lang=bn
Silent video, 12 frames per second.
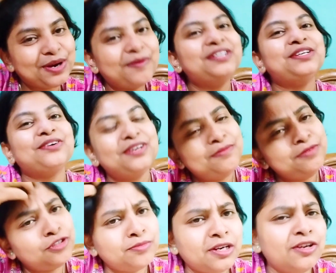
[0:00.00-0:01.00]
সবাই সকলে
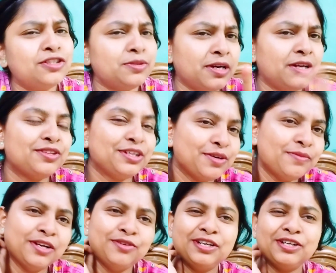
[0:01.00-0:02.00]
ভীষণ ভালো আছো ভালো থেকো
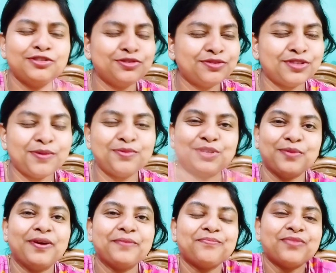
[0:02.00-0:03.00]
ভালো রেখো সব
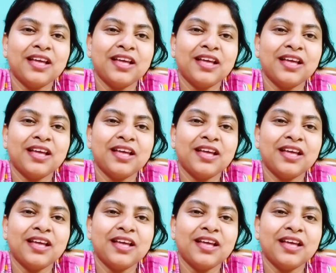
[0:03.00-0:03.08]
সময়